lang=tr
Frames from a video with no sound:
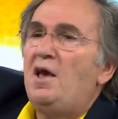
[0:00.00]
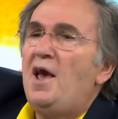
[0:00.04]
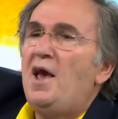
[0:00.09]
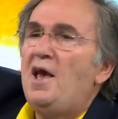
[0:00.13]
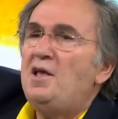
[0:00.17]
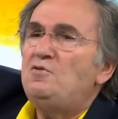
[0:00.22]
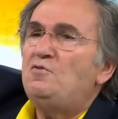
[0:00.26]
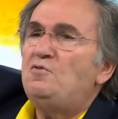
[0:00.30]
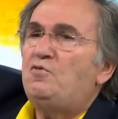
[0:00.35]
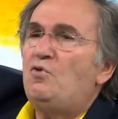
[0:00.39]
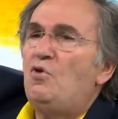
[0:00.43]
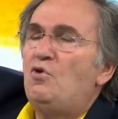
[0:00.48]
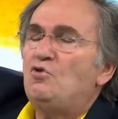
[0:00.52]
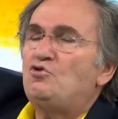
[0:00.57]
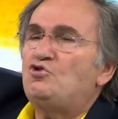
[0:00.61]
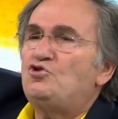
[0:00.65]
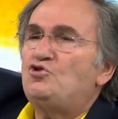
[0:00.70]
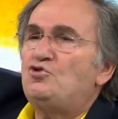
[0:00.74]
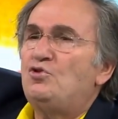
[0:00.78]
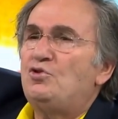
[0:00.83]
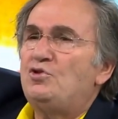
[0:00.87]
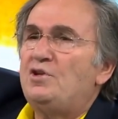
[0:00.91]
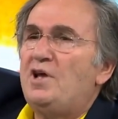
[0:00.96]
en
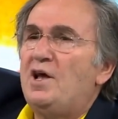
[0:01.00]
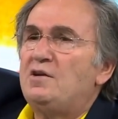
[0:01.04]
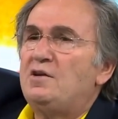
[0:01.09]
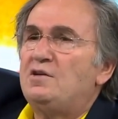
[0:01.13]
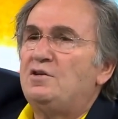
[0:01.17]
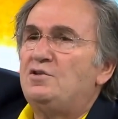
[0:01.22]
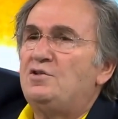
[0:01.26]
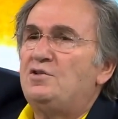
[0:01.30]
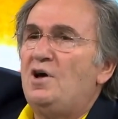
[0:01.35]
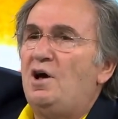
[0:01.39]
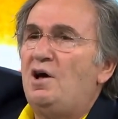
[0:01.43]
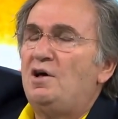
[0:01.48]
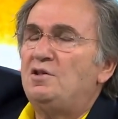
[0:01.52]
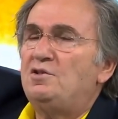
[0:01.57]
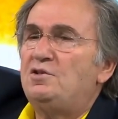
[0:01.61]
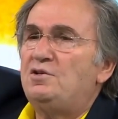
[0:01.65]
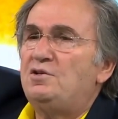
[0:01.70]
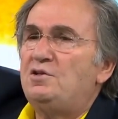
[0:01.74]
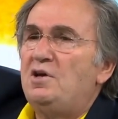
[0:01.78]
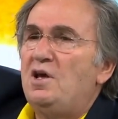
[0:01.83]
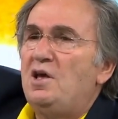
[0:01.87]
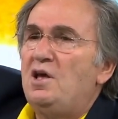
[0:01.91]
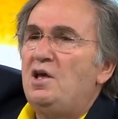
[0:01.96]
fonksiyonel
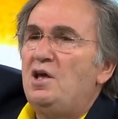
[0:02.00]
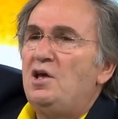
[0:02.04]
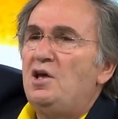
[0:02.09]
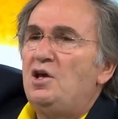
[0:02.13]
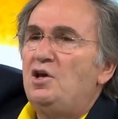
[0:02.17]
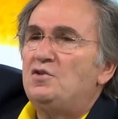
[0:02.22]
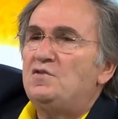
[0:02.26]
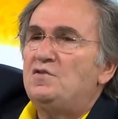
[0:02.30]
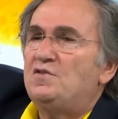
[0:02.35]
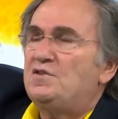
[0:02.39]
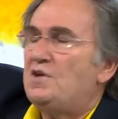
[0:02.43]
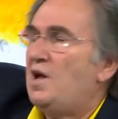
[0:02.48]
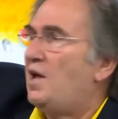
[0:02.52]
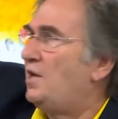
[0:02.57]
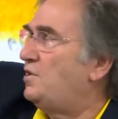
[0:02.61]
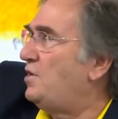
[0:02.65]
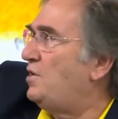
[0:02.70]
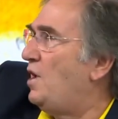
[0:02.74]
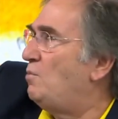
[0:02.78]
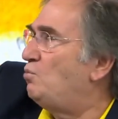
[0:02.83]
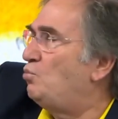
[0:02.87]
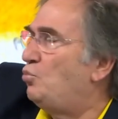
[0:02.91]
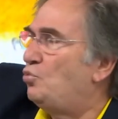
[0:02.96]
gıdadır.
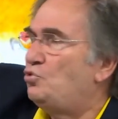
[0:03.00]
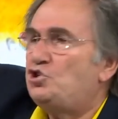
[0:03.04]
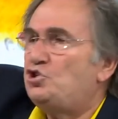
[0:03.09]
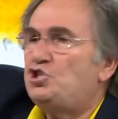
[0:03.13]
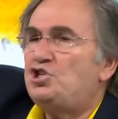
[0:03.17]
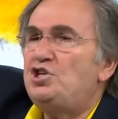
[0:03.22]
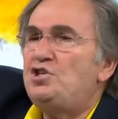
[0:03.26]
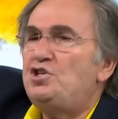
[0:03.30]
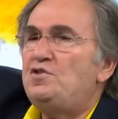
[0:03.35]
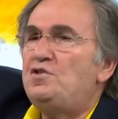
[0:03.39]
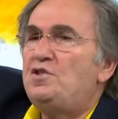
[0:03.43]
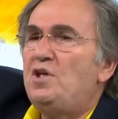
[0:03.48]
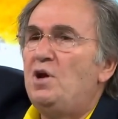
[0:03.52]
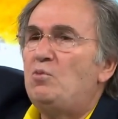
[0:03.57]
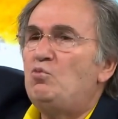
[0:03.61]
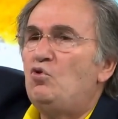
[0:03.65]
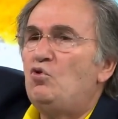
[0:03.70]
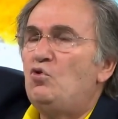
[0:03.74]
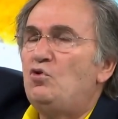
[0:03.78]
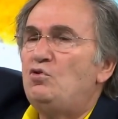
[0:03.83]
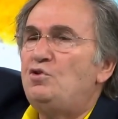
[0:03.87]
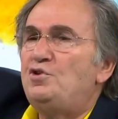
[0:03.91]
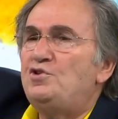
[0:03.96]
Zaten bu Çin'de,
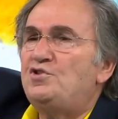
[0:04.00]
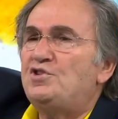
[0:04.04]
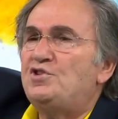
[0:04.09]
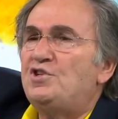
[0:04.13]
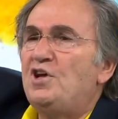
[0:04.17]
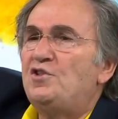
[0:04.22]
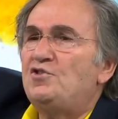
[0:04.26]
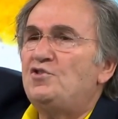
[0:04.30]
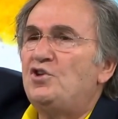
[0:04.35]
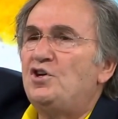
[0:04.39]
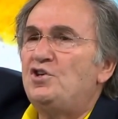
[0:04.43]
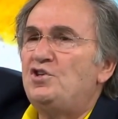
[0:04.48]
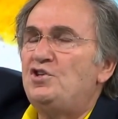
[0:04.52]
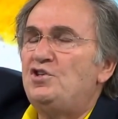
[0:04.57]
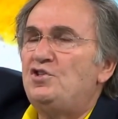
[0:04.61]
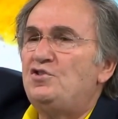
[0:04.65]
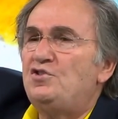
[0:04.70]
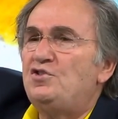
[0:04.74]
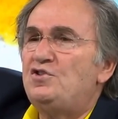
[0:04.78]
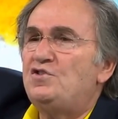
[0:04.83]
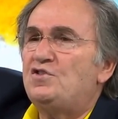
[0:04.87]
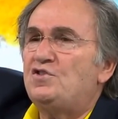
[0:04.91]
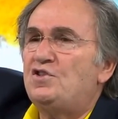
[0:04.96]
Moğolistan'da,
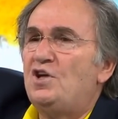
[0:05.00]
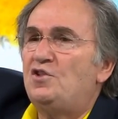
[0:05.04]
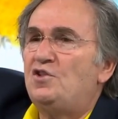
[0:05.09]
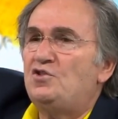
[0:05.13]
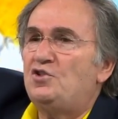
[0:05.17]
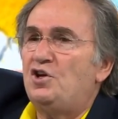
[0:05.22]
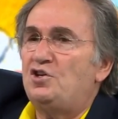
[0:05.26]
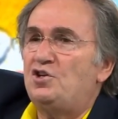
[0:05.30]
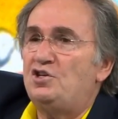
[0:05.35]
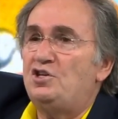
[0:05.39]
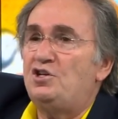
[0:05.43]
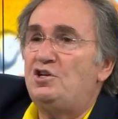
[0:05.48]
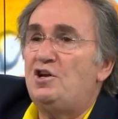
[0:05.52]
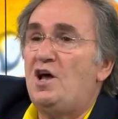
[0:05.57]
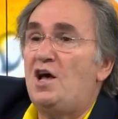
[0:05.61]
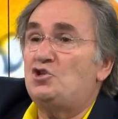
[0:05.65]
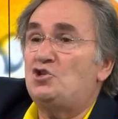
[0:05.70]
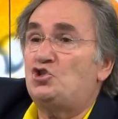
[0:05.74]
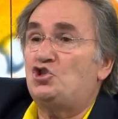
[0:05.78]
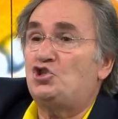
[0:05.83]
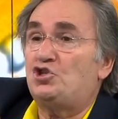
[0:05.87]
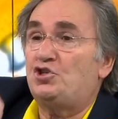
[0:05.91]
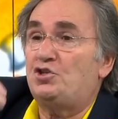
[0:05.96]
Hindistan'da
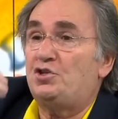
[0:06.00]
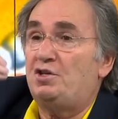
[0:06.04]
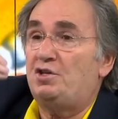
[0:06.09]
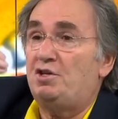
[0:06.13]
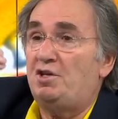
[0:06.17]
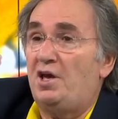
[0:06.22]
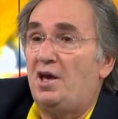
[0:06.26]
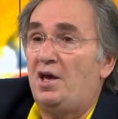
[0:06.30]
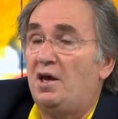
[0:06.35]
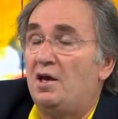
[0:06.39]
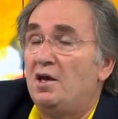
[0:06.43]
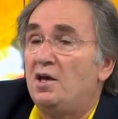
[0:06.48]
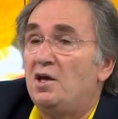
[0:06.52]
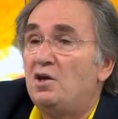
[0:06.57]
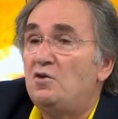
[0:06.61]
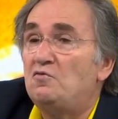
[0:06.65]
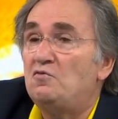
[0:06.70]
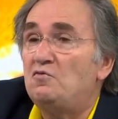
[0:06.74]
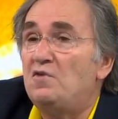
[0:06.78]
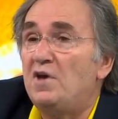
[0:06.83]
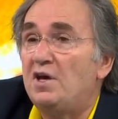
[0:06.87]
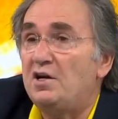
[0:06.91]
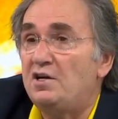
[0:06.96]
ilaç diye
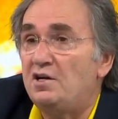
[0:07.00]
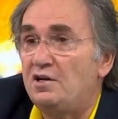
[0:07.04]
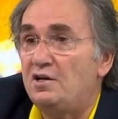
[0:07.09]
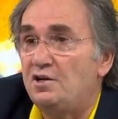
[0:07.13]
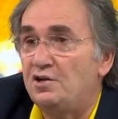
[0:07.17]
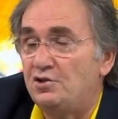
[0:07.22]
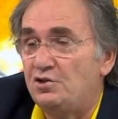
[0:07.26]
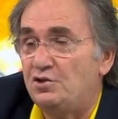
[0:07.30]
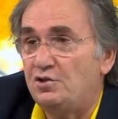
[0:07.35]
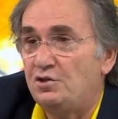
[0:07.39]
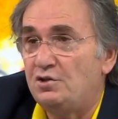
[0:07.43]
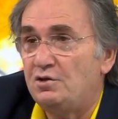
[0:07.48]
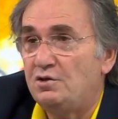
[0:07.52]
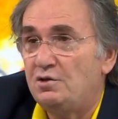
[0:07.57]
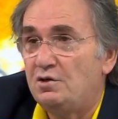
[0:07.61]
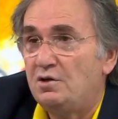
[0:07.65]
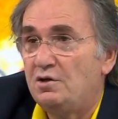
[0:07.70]
verilir.